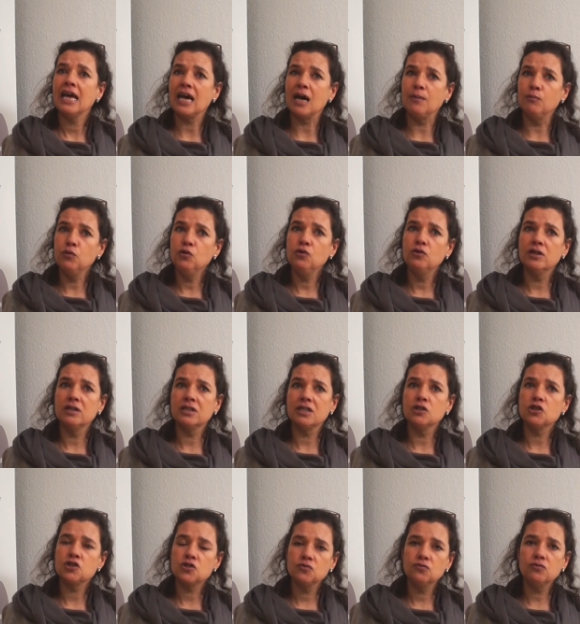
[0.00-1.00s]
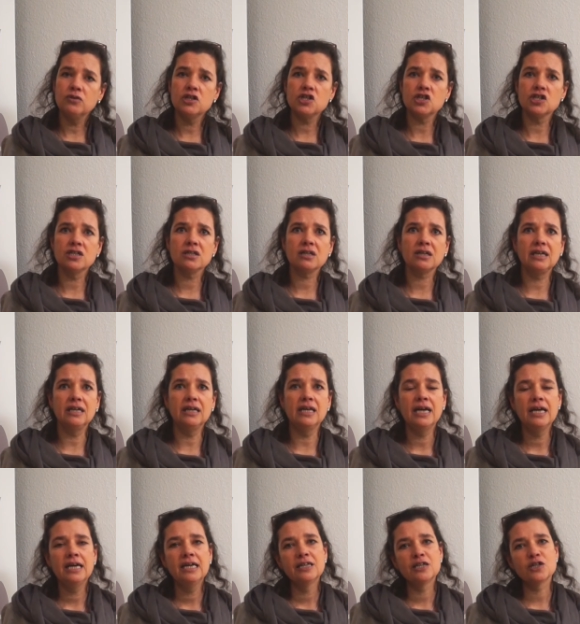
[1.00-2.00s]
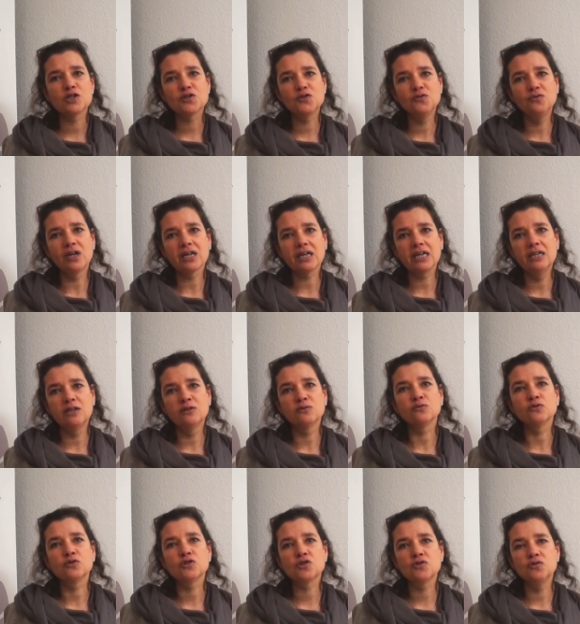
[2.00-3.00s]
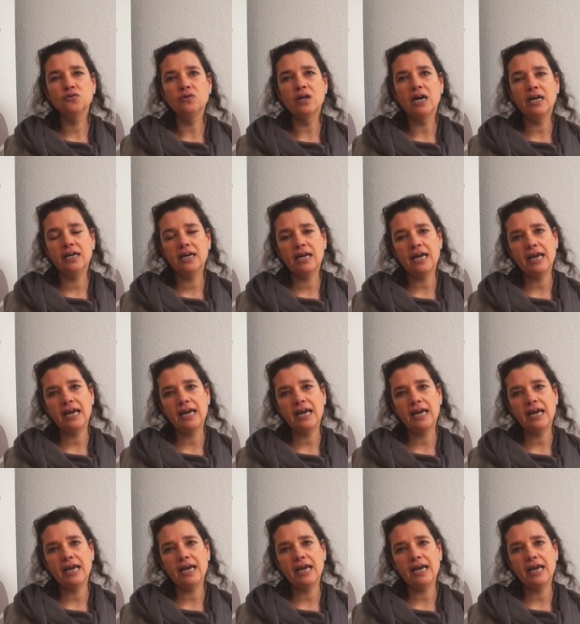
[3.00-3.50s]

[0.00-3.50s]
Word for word: ermüdenden schulischen Drill der Schülerinnen und Schüler in